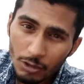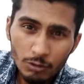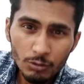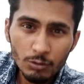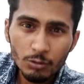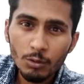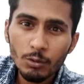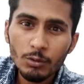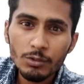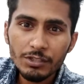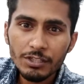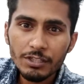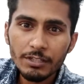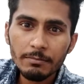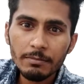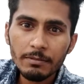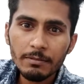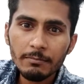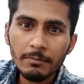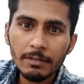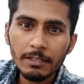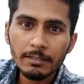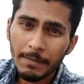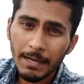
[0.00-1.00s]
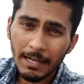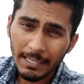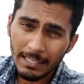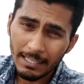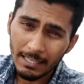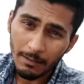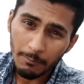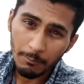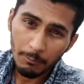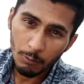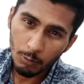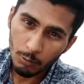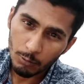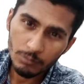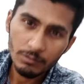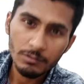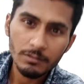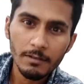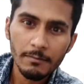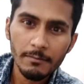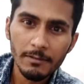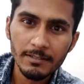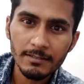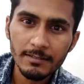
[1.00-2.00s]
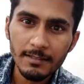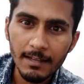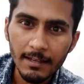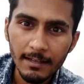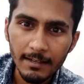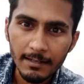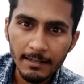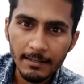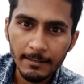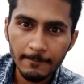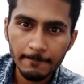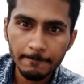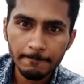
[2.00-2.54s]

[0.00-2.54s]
सोचिए भी मत ताकि आप खुद समझदार हैं